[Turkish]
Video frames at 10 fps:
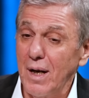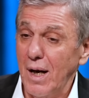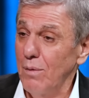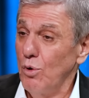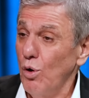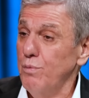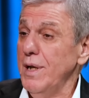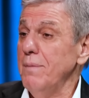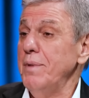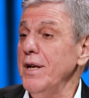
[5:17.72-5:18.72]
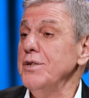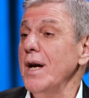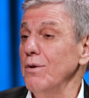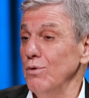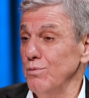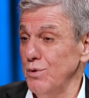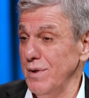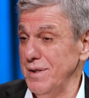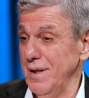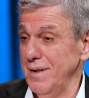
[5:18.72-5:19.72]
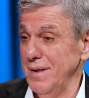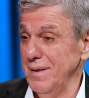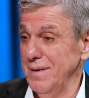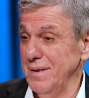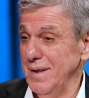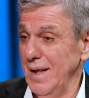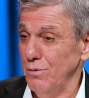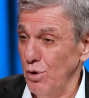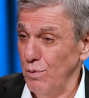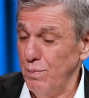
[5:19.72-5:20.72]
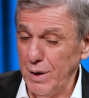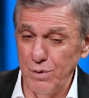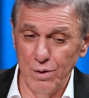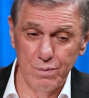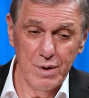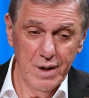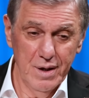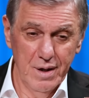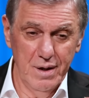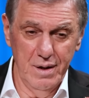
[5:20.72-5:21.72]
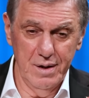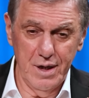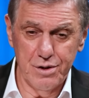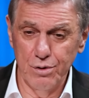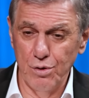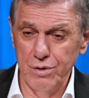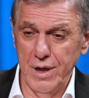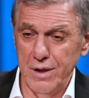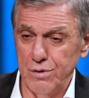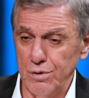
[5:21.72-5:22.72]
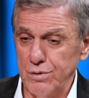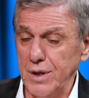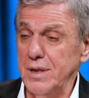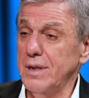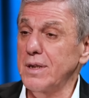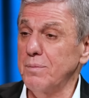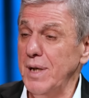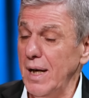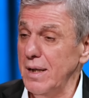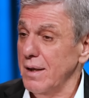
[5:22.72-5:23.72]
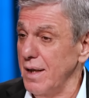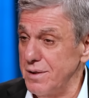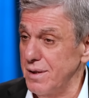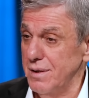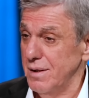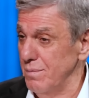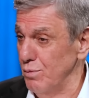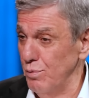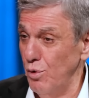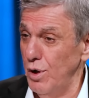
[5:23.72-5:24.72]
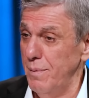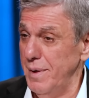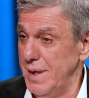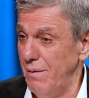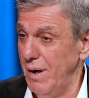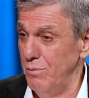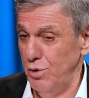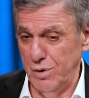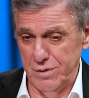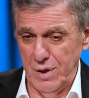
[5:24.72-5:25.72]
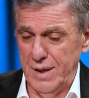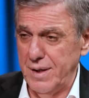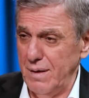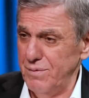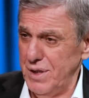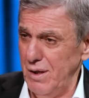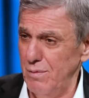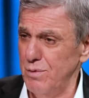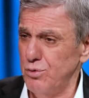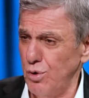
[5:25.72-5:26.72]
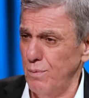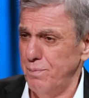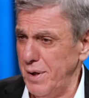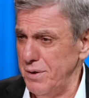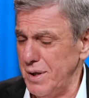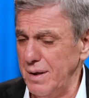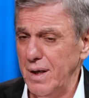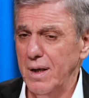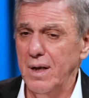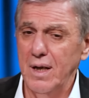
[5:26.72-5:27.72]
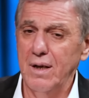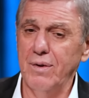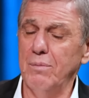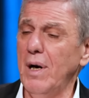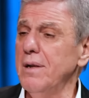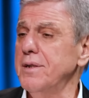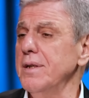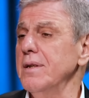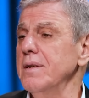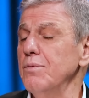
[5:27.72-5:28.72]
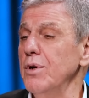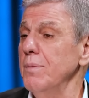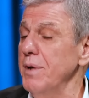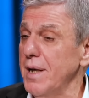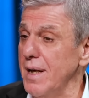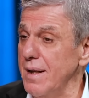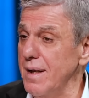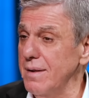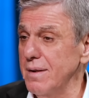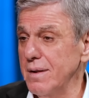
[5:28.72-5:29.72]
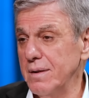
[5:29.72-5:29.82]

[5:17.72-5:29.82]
Ama o bile perişan olmuş vaziyette. Yani dönüp bakıyorum e, Yeşilköy'de, Yeşilyurt'ta yıkık binalar kaç yıldır bu böyle bir devam ediyor. Etrafı çevirmiş, çöp, perişan. Efendim 6 yıldır böyle. Peki neden?